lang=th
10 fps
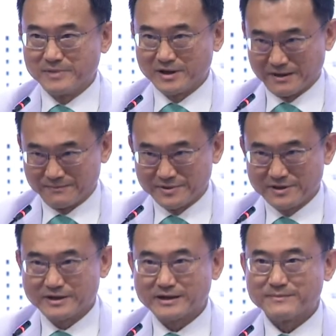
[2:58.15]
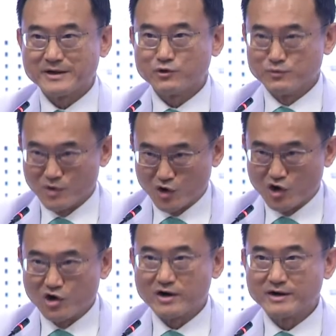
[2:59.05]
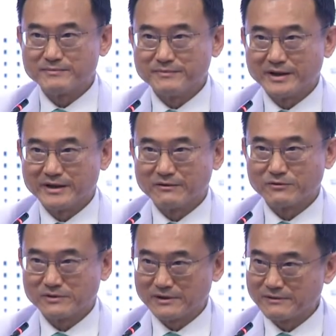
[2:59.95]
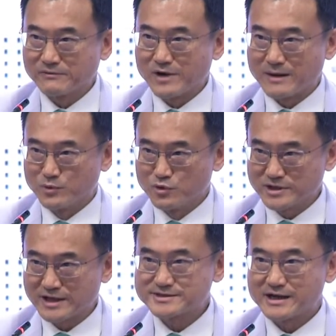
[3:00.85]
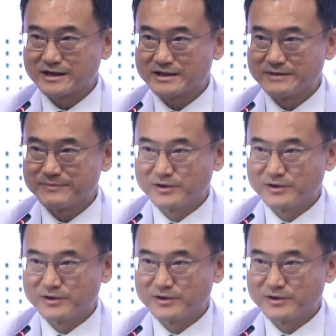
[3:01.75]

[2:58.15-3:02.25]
ผลิตเพื่อทำให้คุณหมอมีความรู้ทักษะที่ไป